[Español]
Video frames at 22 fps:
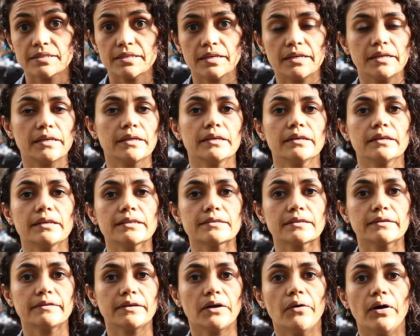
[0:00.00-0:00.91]
ese,
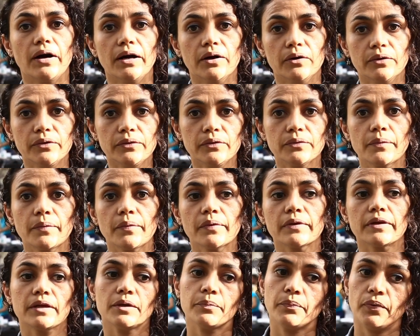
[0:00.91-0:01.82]
ese trabajo
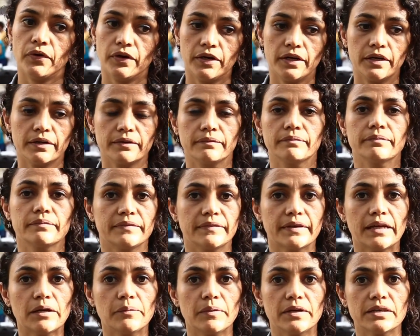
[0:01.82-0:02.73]
y poder
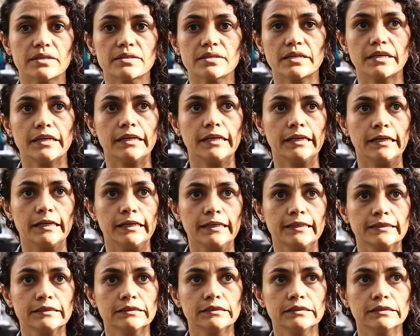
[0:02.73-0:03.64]
tal vez
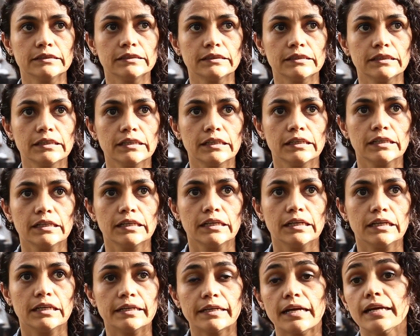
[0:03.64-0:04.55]
eh,
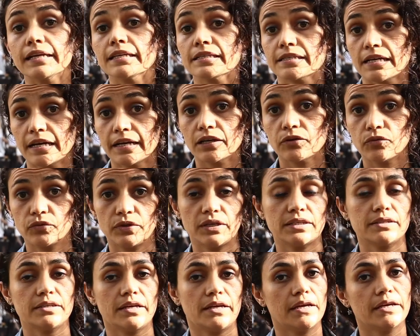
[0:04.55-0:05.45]
realizar
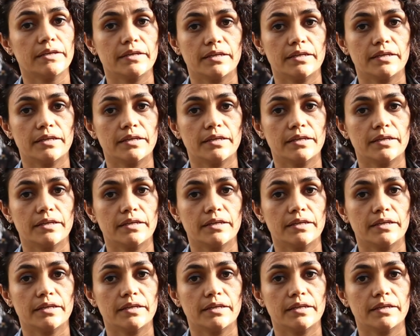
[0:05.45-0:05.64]
algunas de